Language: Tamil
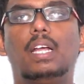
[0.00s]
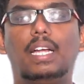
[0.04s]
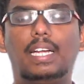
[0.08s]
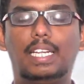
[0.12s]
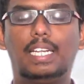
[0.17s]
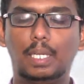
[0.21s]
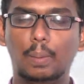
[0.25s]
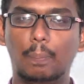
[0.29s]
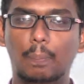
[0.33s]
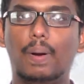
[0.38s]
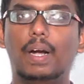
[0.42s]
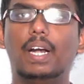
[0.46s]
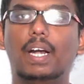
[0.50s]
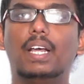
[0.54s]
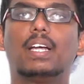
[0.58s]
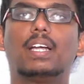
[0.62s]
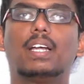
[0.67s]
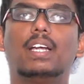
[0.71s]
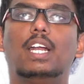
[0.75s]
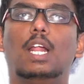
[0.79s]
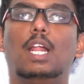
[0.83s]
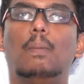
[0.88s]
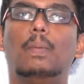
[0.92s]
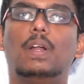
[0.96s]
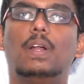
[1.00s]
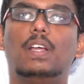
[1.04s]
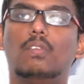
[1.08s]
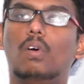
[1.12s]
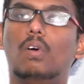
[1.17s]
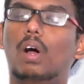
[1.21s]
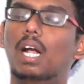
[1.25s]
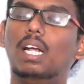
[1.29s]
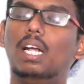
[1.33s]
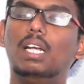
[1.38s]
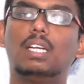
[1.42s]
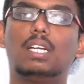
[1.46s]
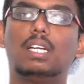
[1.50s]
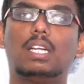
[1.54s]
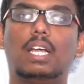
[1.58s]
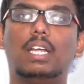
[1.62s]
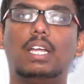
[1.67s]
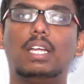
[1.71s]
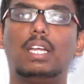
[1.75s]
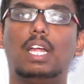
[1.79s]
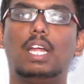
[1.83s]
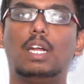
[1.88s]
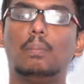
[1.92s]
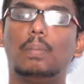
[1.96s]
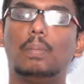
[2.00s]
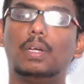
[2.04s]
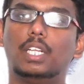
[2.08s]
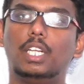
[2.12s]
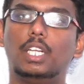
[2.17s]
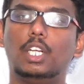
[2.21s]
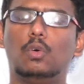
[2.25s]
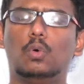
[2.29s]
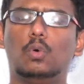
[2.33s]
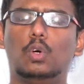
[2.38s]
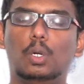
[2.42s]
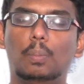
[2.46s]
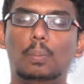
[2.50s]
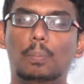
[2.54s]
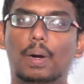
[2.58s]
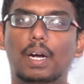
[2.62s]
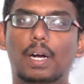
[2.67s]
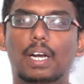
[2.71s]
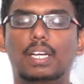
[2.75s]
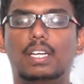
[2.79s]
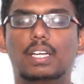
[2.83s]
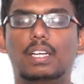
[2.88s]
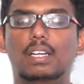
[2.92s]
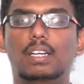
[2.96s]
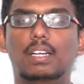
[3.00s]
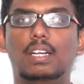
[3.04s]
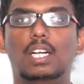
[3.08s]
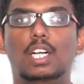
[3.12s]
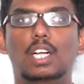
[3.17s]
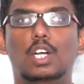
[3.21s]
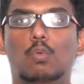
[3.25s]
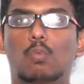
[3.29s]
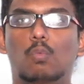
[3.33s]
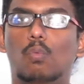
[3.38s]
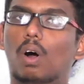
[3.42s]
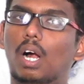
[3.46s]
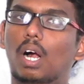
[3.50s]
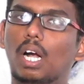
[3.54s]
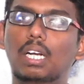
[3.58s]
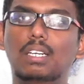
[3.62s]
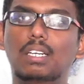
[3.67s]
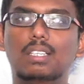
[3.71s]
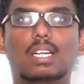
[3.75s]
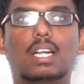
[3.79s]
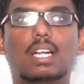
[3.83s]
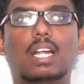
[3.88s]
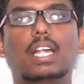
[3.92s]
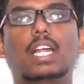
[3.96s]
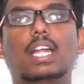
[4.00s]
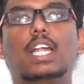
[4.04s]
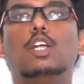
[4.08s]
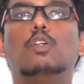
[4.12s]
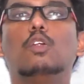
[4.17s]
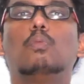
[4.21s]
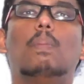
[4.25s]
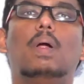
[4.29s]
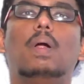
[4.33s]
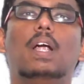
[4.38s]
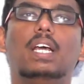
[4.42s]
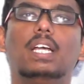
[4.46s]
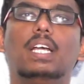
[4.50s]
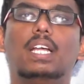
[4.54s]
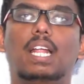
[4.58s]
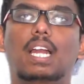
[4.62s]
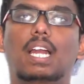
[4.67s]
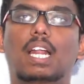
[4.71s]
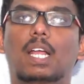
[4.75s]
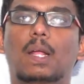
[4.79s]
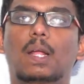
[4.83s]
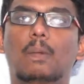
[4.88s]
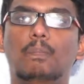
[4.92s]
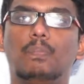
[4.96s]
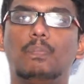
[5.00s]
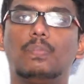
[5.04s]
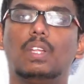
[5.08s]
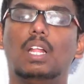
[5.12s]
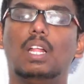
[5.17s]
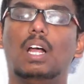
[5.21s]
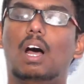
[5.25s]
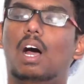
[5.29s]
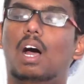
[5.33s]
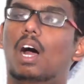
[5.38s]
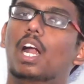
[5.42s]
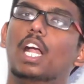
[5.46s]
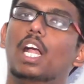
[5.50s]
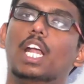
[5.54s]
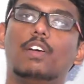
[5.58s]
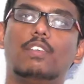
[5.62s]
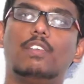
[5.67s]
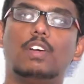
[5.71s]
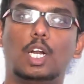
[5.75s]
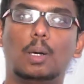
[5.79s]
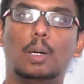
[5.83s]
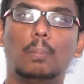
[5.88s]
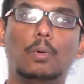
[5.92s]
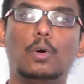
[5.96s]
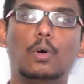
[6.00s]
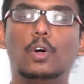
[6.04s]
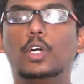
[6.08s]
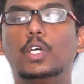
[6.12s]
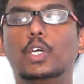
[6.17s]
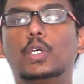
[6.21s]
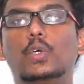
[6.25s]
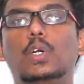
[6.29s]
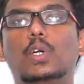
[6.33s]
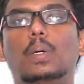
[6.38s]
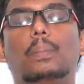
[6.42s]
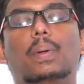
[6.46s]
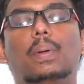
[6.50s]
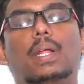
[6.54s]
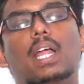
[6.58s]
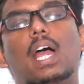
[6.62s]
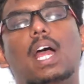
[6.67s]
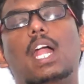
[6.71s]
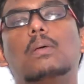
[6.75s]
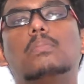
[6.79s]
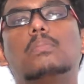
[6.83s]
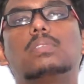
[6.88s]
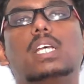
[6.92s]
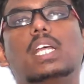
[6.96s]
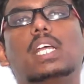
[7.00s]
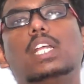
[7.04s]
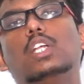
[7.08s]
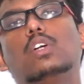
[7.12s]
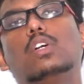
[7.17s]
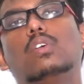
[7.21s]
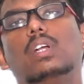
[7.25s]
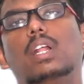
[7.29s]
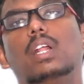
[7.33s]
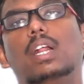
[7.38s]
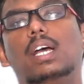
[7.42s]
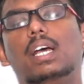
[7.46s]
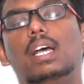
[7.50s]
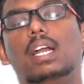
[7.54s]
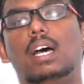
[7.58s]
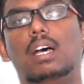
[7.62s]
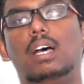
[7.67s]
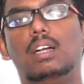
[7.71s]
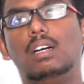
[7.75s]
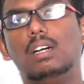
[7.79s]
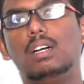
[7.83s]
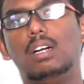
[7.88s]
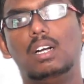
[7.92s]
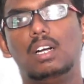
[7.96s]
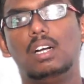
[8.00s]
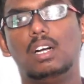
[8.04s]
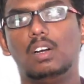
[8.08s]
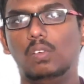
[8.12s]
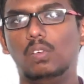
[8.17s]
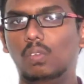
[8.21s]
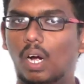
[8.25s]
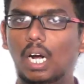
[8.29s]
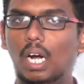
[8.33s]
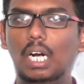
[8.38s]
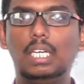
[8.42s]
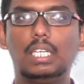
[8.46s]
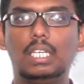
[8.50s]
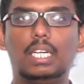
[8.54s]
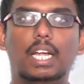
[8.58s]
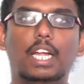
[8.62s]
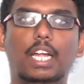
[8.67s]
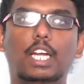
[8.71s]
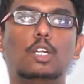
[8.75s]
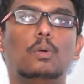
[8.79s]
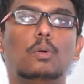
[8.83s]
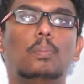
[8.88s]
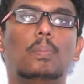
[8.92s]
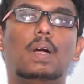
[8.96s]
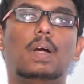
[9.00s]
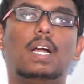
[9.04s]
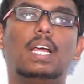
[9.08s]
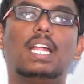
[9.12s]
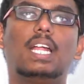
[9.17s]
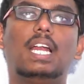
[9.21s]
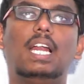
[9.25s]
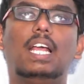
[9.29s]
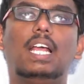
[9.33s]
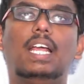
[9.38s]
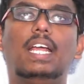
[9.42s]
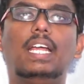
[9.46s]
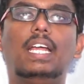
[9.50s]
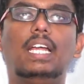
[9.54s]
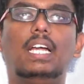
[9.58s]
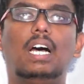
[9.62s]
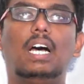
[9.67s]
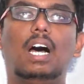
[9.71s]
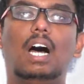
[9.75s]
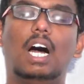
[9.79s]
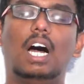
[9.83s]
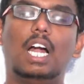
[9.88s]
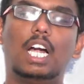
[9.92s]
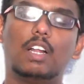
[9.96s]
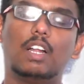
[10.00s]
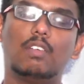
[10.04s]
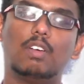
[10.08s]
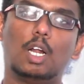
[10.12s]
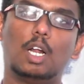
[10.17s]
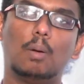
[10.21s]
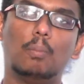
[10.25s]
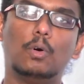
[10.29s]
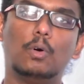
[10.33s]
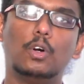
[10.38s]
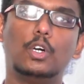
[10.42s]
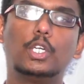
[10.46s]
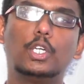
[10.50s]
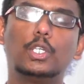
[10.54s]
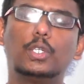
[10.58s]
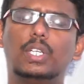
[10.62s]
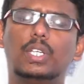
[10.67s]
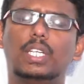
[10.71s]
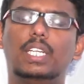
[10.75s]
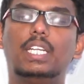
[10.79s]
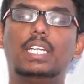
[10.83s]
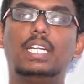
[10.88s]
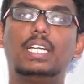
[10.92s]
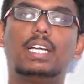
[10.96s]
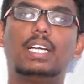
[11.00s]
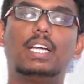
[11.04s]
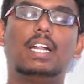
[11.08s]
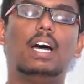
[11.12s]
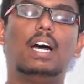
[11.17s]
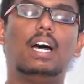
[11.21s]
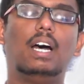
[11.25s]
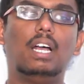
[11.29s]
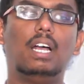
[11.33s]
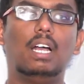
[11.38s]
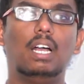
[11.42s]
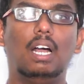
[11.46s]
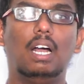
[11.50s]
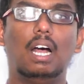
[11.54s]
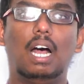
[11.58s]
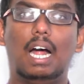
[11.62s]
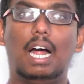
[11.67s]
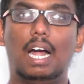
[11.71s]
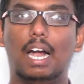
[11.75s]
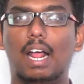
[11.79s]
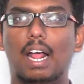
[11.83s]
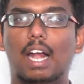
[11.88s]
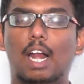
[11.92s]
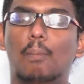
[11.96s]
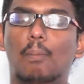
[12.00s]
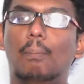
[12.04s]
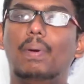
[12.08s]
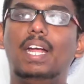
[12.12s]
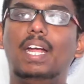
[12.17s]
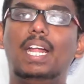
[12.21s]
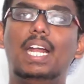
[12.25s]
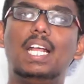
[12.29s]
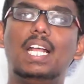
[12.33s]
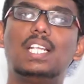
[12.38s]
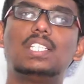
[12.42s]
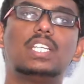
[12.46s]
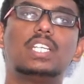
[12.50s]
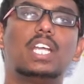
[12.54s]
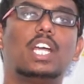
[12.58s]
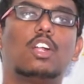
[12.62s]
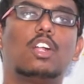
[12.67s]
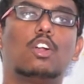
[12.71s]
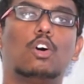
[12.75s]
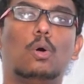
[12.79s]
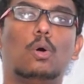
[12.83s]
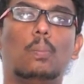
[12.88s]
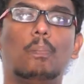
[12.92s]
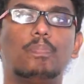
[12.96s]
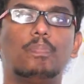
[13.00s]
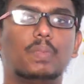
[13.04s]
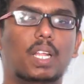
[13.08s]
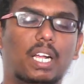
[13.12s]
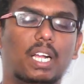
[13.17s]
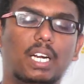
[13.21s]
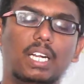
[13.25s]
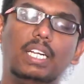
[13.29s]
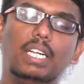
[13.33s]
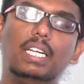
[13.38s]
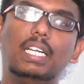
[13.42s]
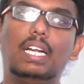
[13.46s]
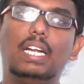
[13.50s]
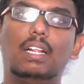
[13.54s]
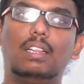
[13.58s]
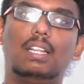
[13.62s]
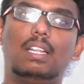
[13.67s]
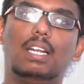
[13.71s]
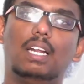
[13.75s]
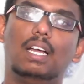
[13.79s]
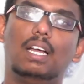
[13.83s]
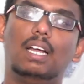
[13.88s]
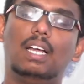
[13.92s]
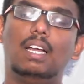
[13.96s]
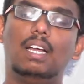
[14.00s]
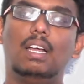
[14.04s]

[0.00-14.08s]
இந்த படகு நம்முடைய வாழ்க்கை என்பது ஒரு படகு வாழ்க்கை என்னும் படகிலே ஆண்டவர் நம்மோடு கூட பிரயாணம் செய்து கொண்டிருக்கிறார் வாழ்க்கை என்னும் படகிலே ஆண்டவர் நம்மோடு கூட இருக்கிறார் ஆனால் நம்ம என்ன செய்கிறோம் நிறைய நேரத்தில்